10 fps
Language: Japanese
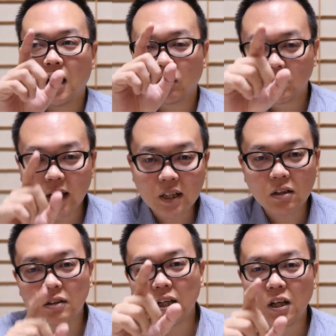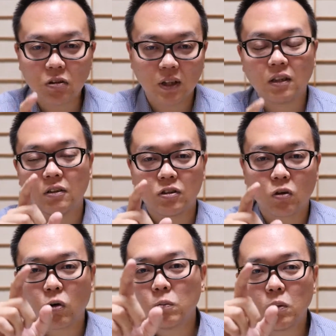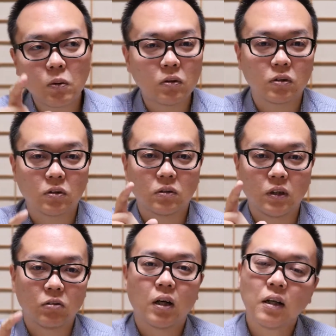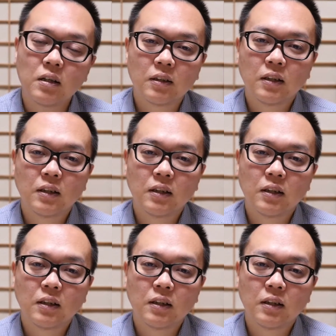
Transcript: あの選択できるようになってるんですよコンボボックスっていうのかな